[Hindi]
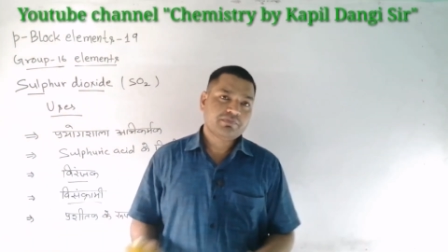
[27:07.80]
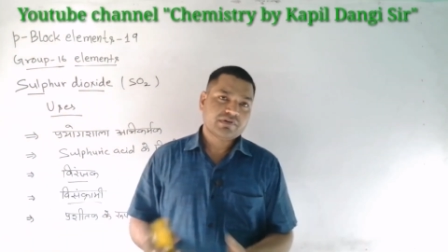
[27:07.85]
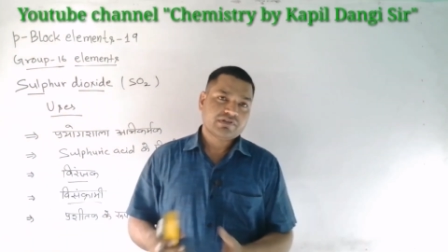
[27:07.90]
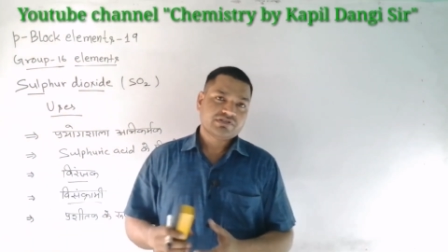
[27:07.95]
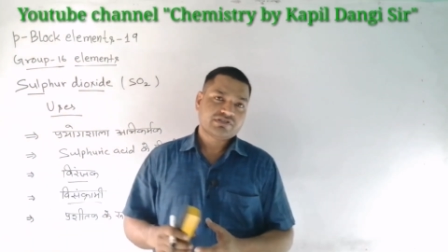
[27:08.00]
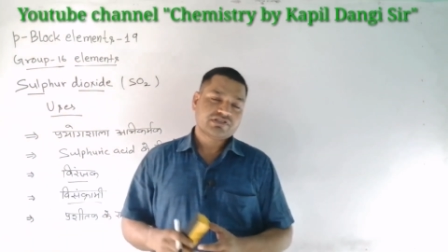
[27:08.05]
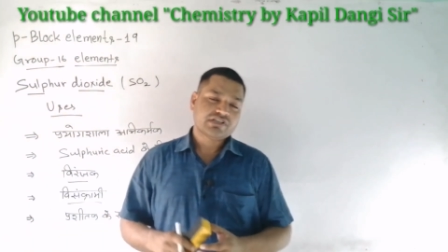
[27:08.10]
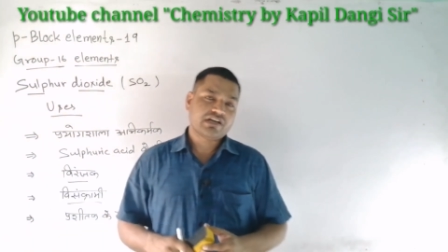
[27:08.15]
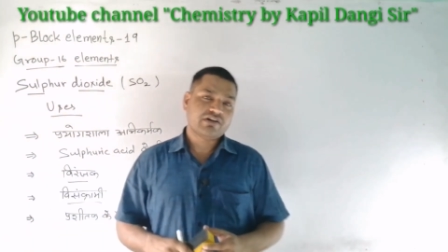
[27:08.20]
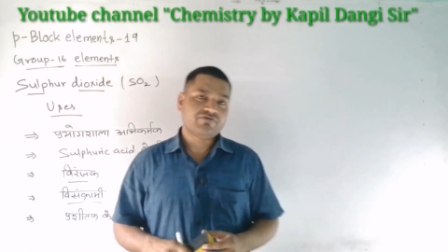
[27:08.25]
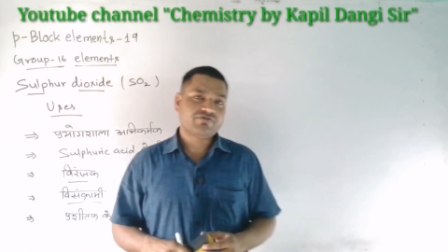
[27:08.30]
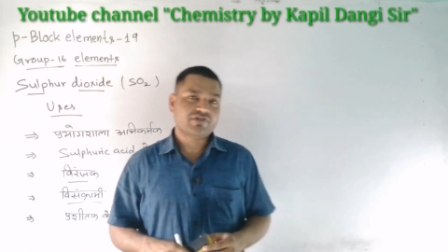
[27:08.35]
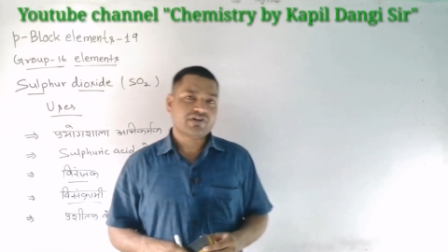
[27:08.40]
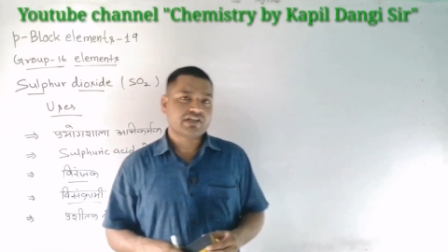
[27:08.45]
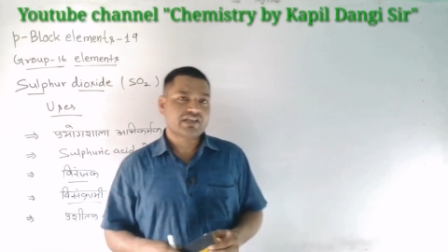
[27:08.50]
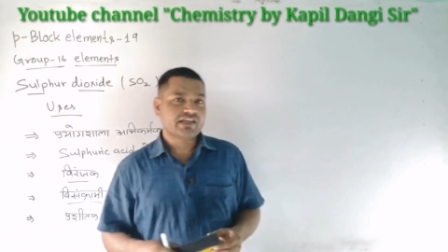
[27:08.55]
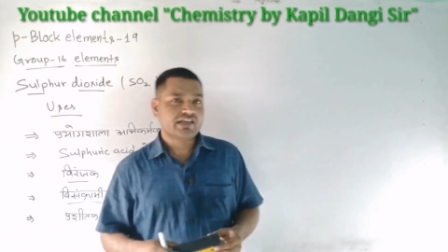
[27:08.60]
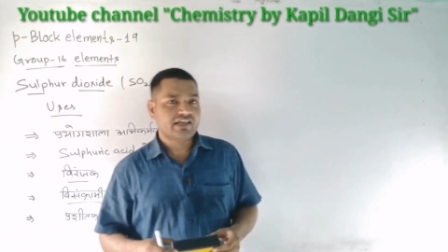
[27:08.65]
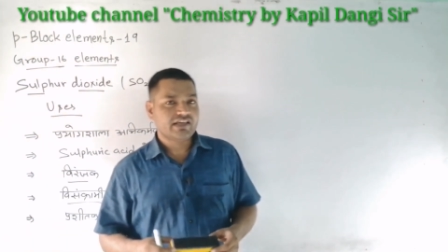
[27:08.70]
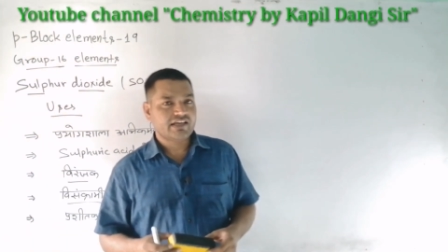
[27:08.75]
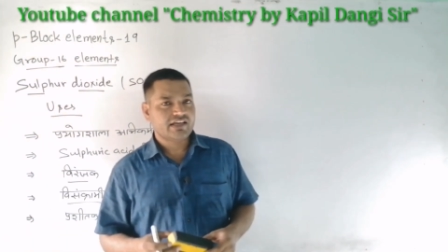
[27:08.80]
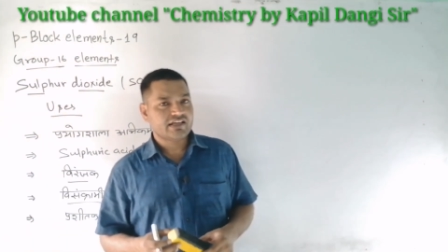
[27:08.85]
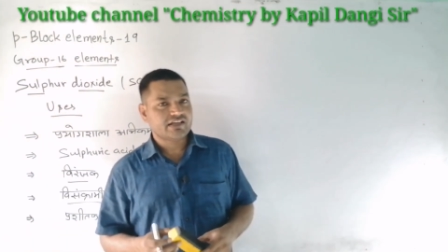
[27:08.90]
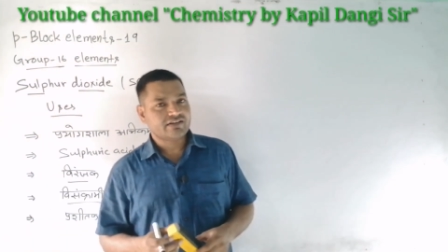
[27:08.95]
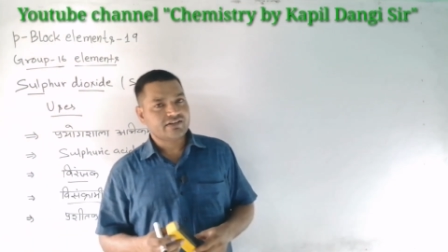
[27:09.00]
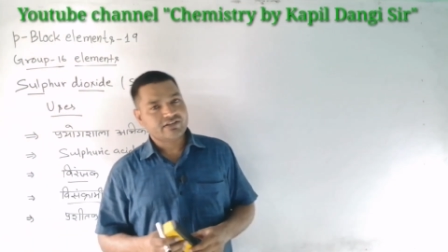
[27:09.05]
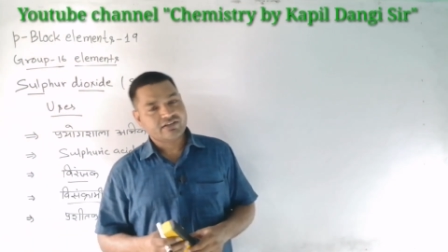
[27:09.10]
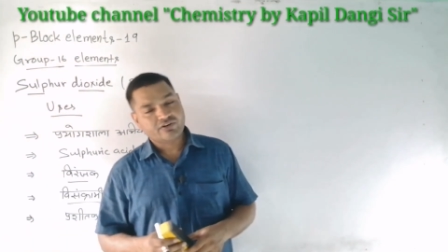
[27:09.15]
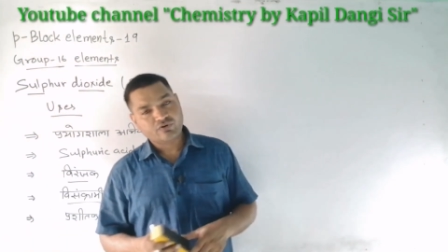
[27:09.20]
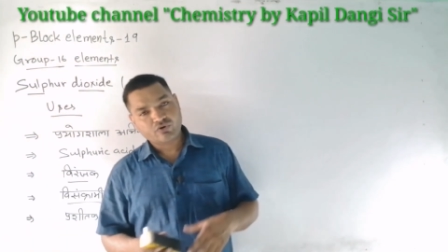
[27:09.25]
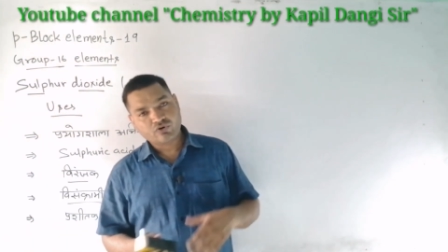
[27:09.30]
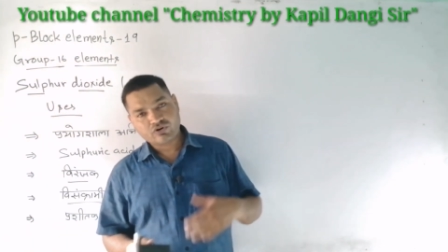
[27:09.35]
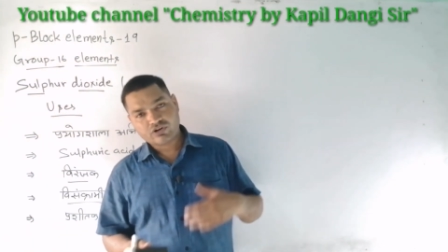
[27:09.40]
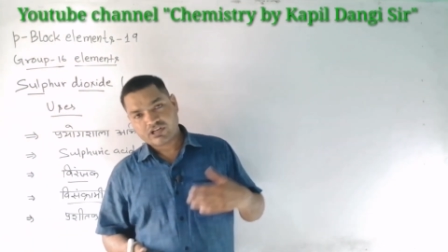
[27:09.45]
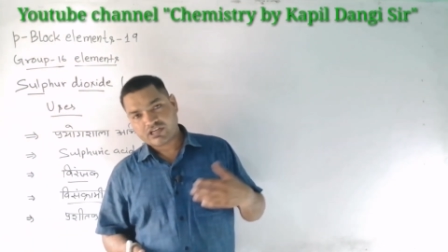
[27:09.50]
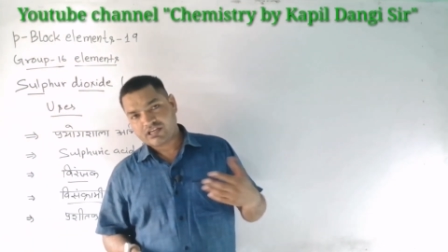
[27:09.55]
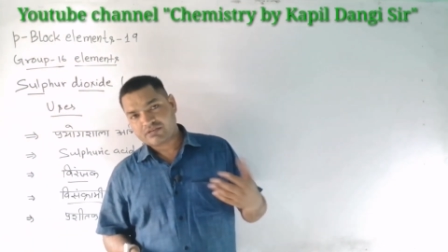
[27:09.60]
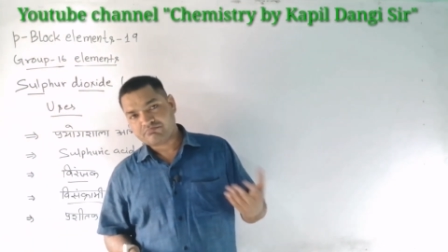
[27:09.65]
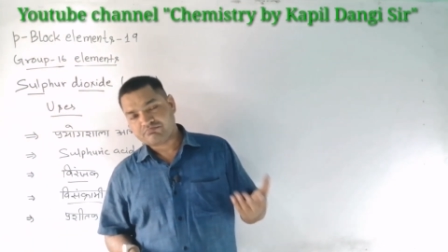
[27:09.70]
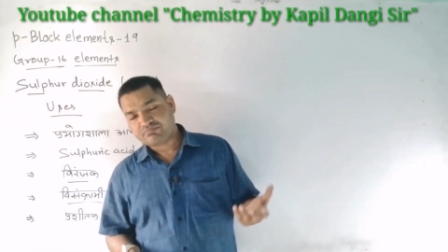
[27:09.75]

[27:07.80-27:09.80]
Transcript: में अपन सल्फर के एक और